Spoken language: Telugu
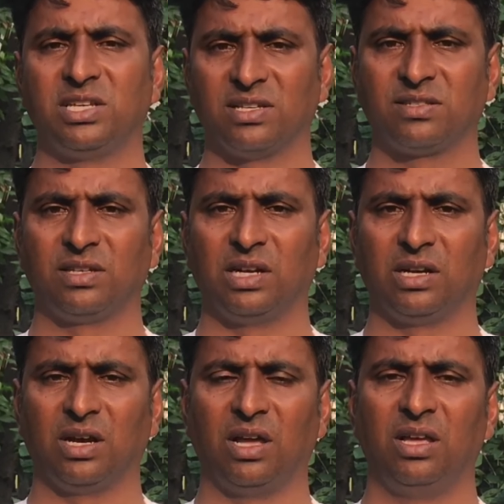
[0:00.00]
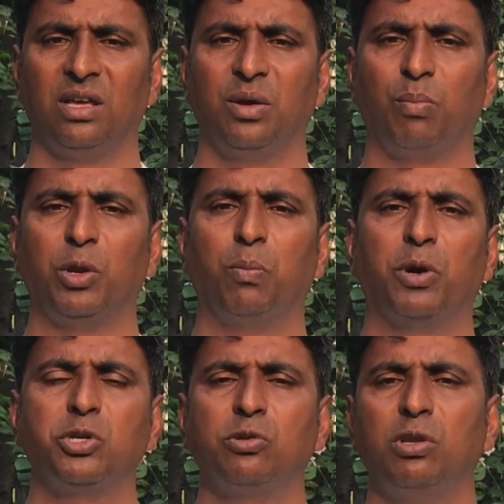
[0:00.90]
చేస్తాడట మనం
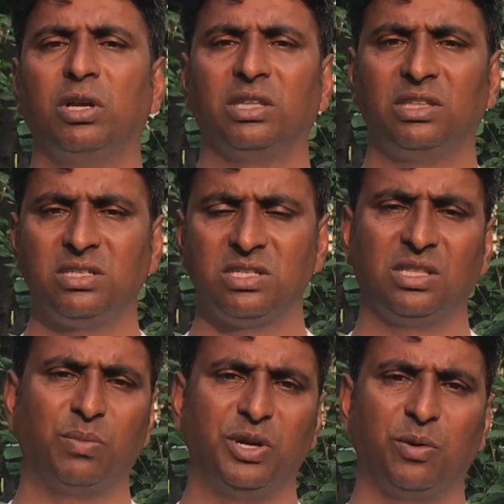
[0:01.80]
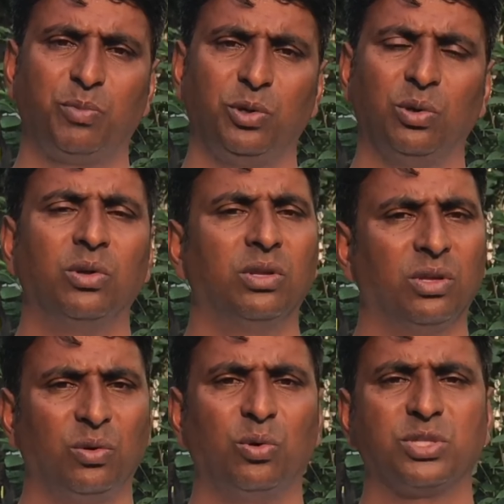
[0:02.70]
పరిశుద్ధులుగా తీర్చిదిద్దబడినప్పుడు
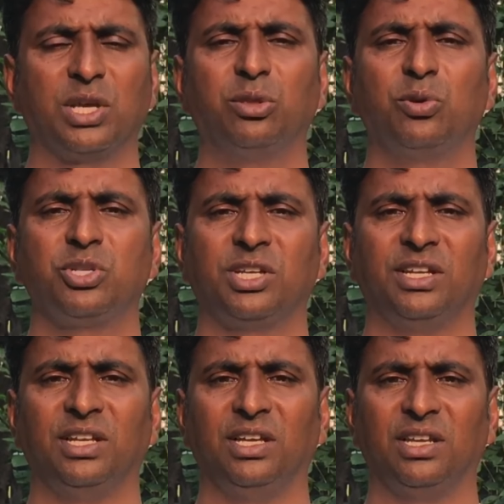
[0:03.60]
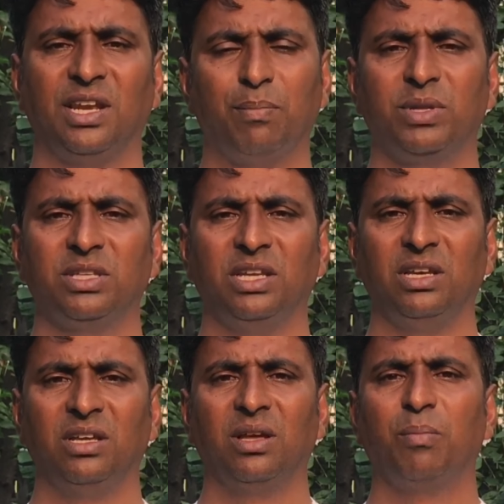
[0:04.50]
ఓ సంతోషాన్ని నెమ్మదిని
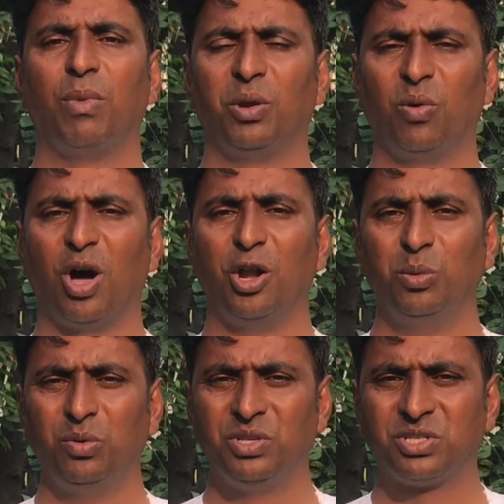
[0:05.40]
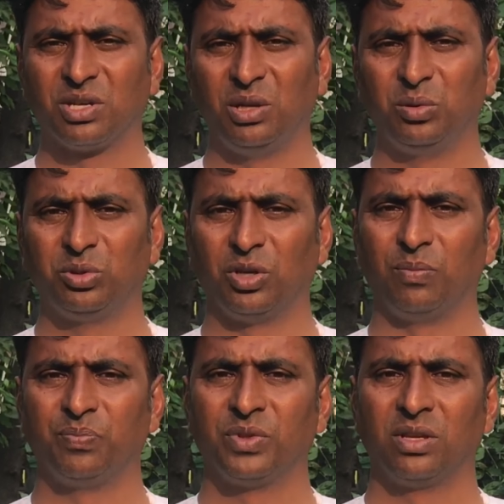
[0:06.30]
మనం అనుభవించగలుగుతాం
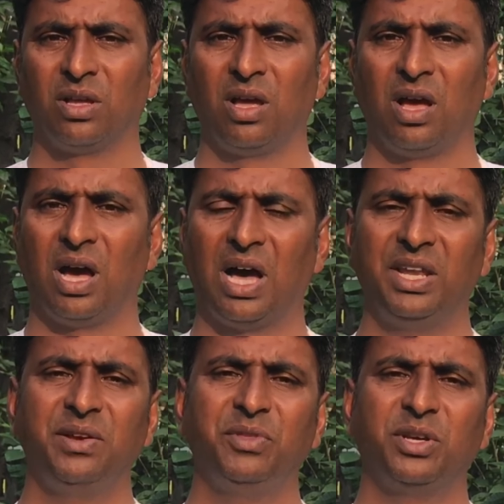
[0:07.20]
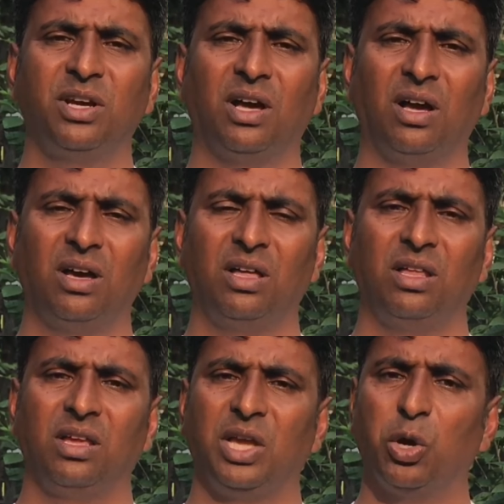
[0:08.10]
అదేవిధంగా
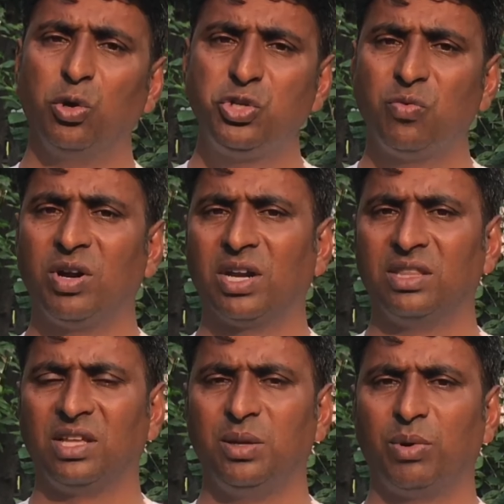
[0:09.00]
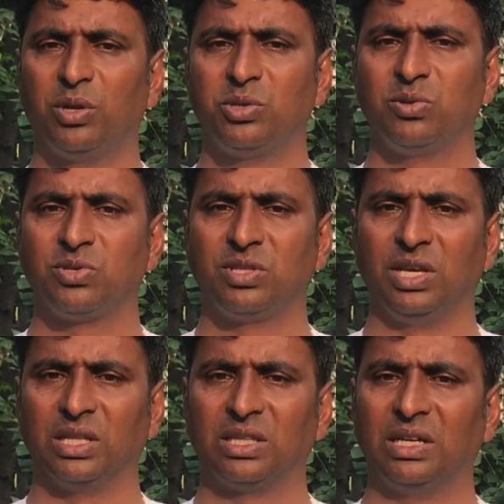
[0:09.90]
యహోశివ గ్రంథాన్ని మనం చూస్తే
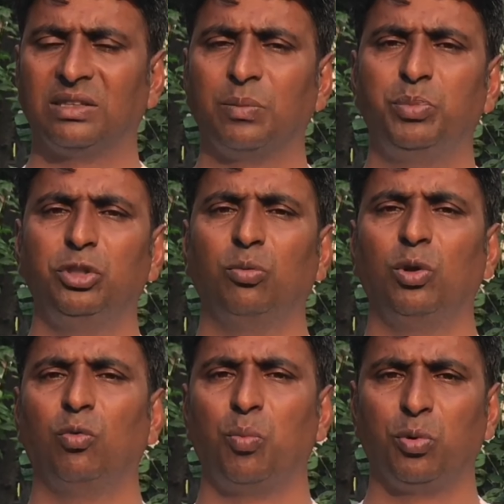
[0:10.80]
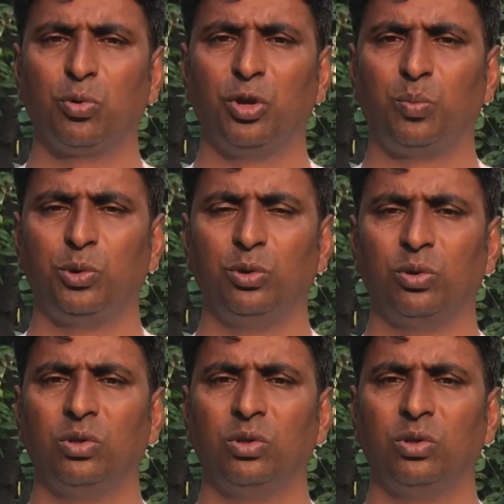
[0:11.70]
తన తప్పిదోములు ఒప్పుకున్నప్పుడు